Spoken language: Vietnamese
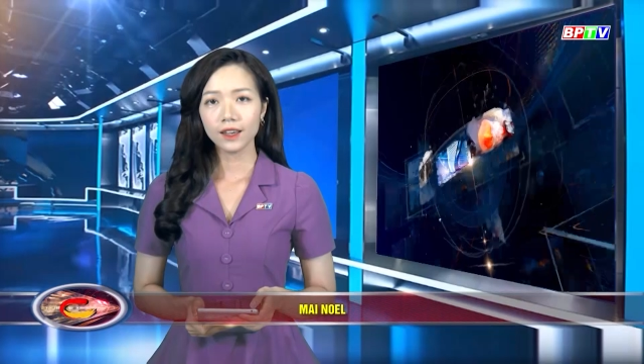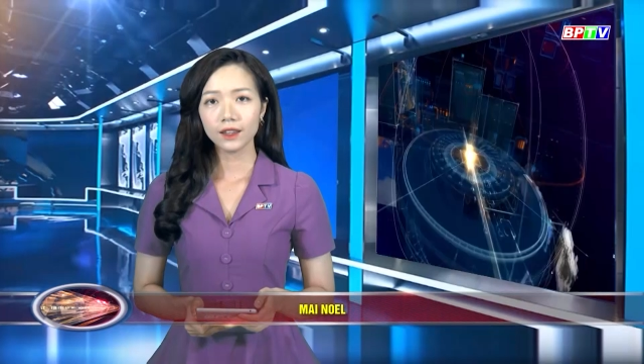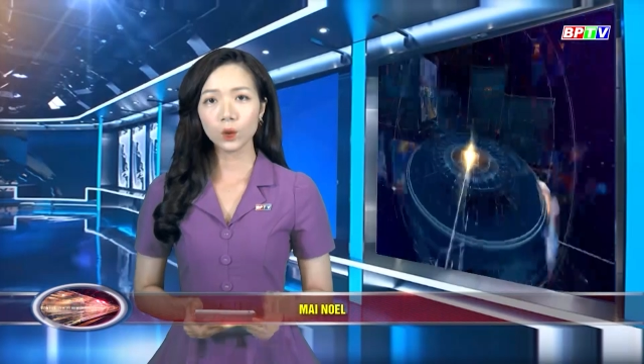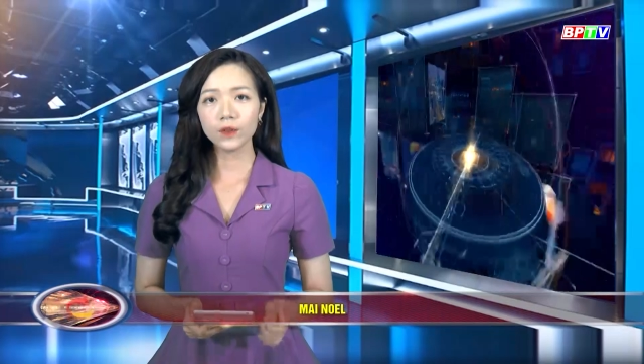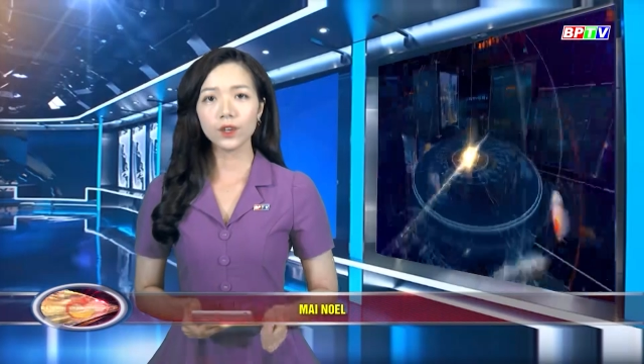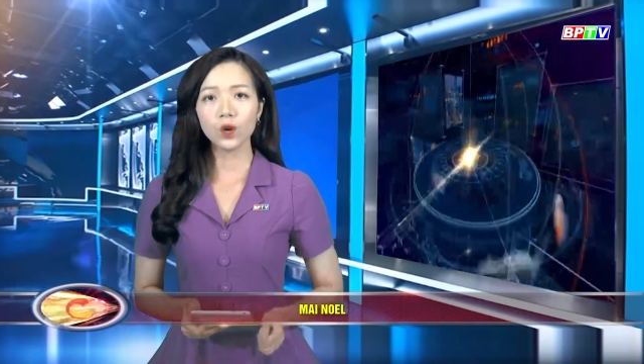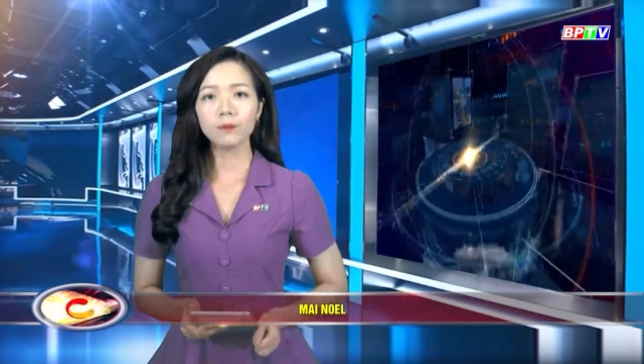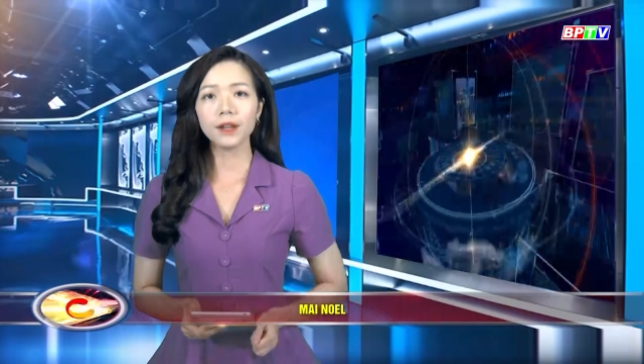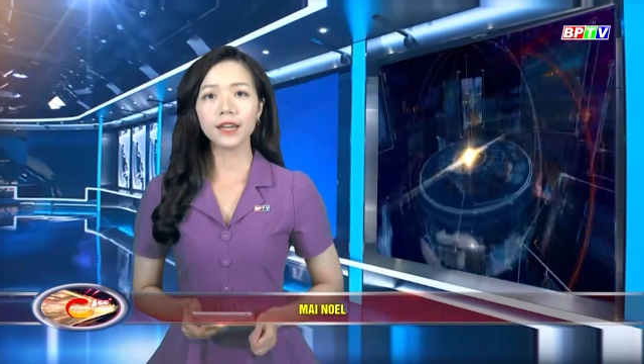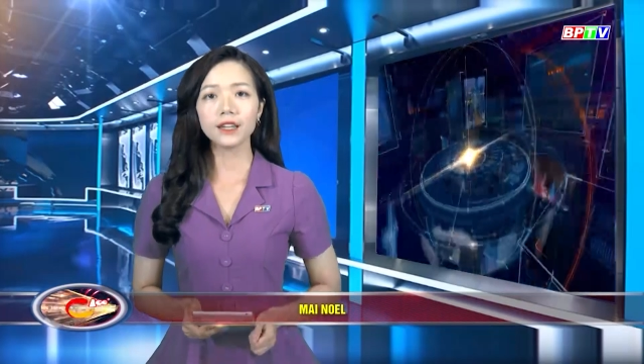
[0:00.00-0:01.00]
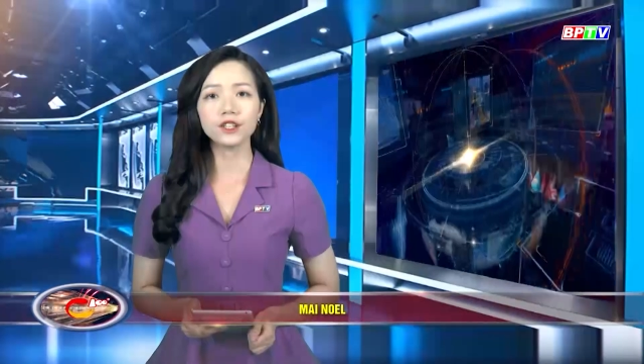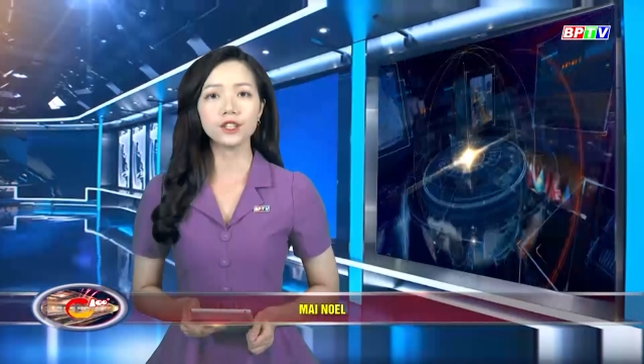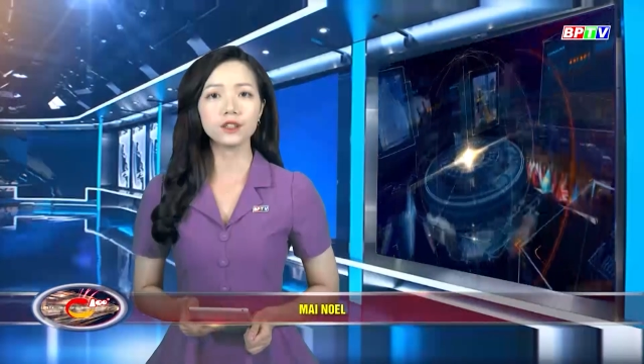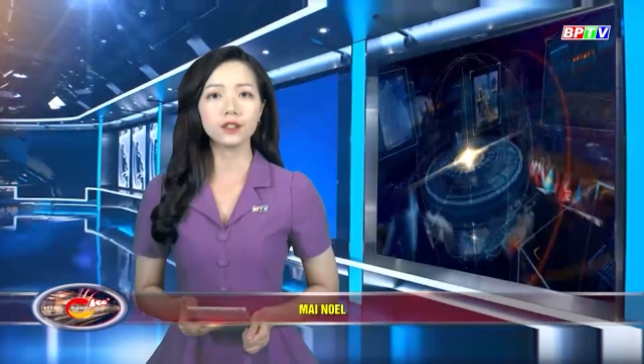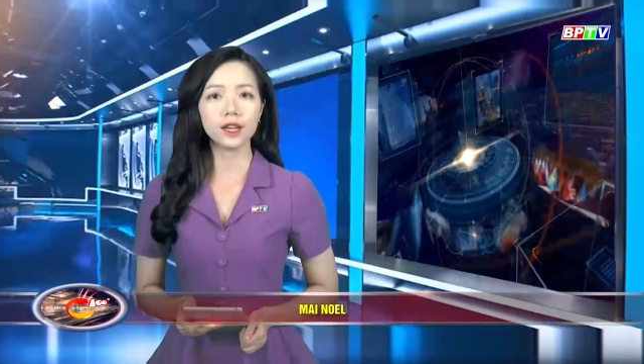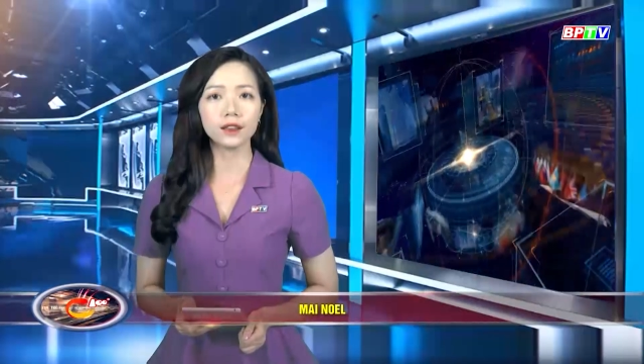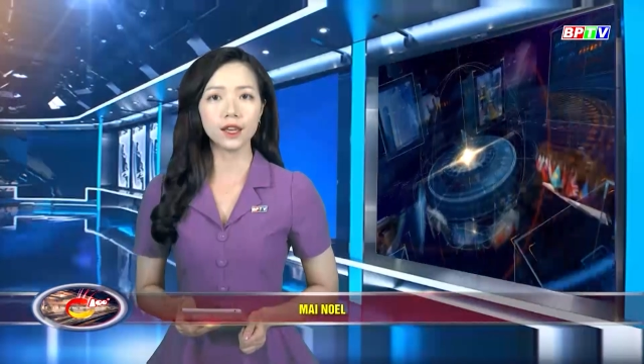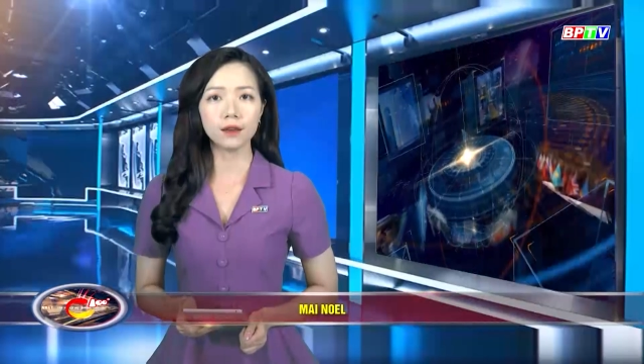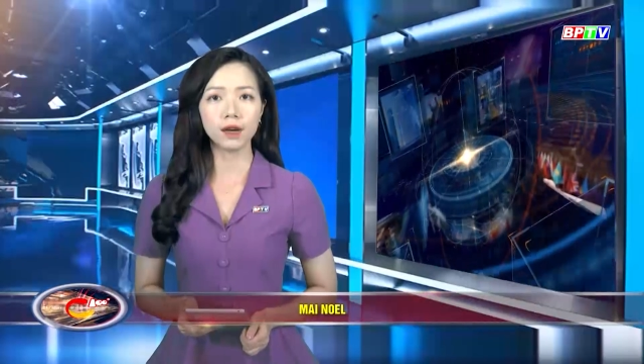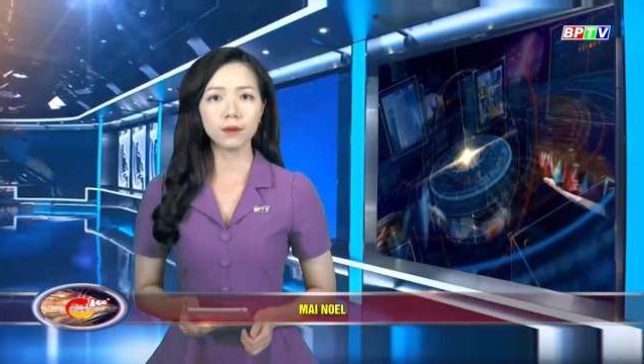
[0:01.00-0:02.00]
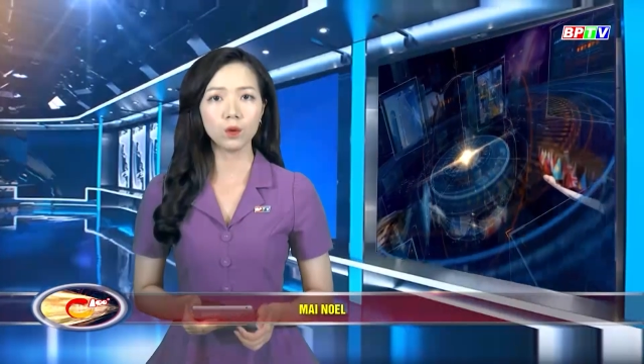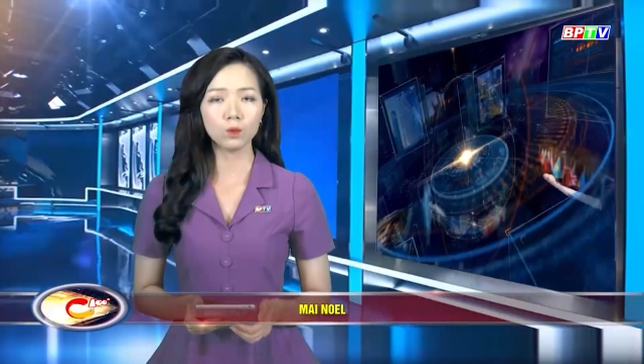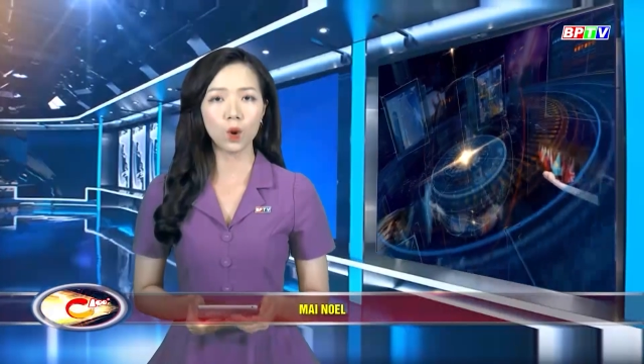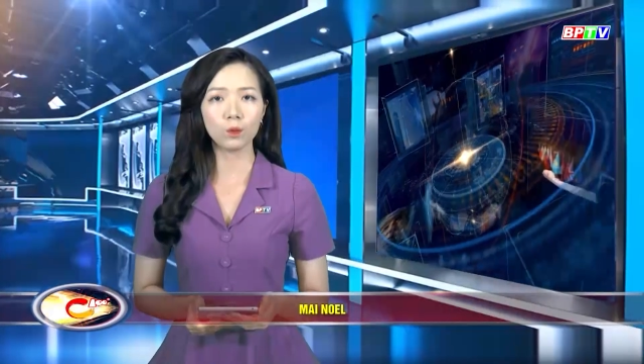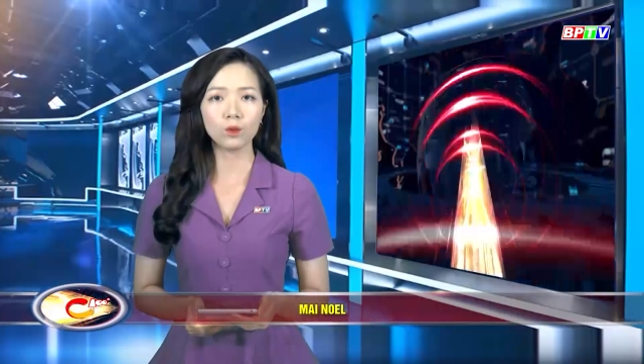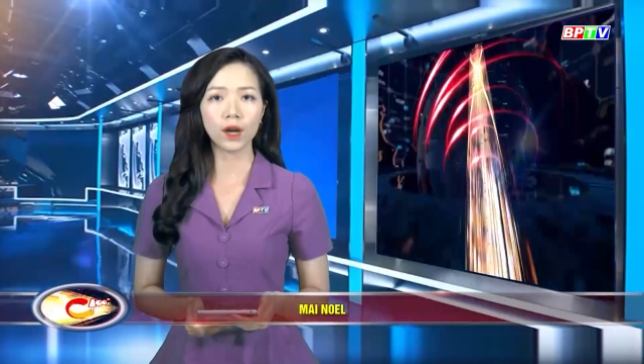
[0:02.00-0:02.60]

Thưa quý vị, hôm nay trên đường D T bảy bốn mốt